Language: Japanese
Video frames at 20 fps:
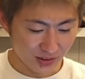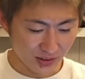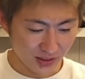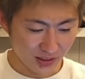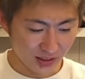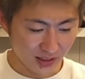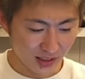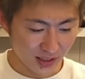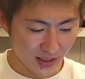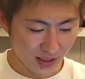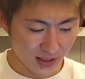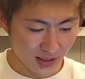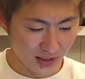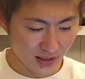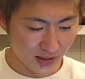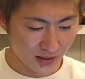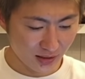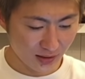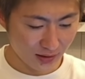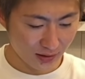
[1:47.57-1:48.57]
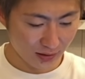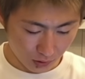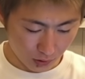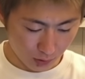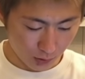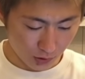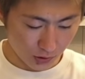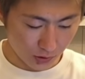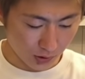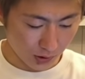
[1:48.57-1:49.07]
いてこれ
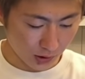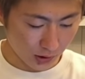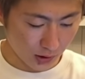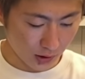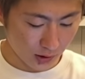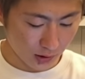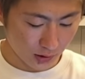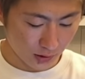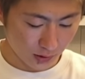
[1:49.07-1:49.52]
も一緒の方や